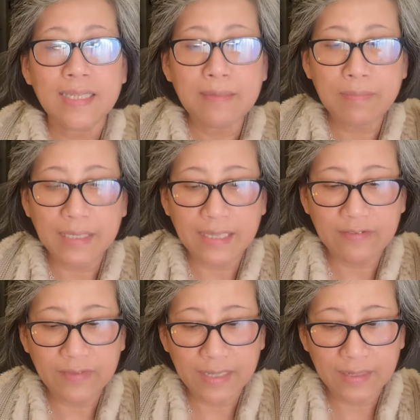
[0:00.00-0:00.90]
nhưng mà
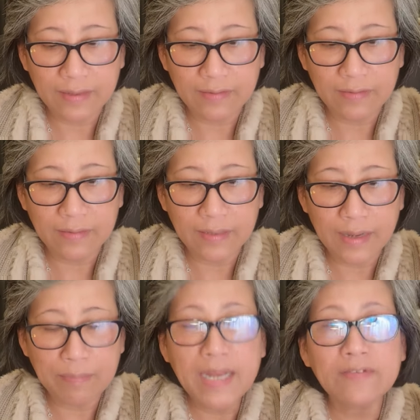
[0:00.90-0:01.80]
tại vì
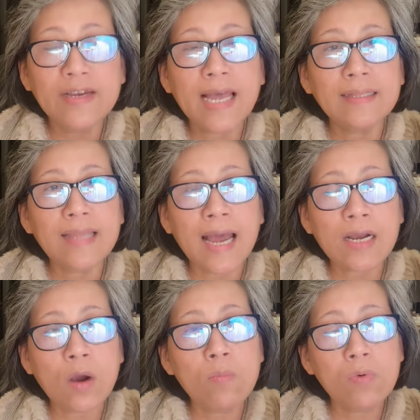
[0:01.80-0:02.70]
à, mình với anh
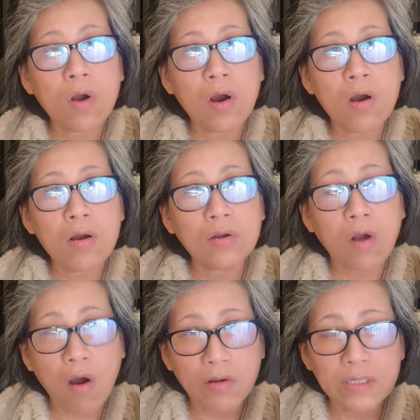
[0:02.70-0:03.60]
ta không có
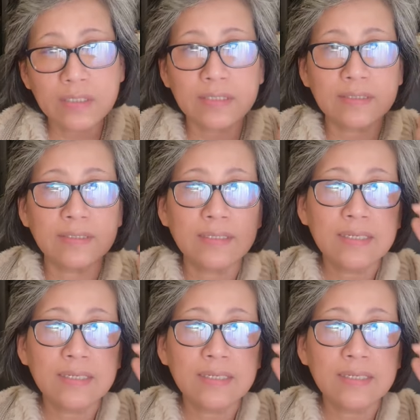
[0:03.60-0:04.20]
con được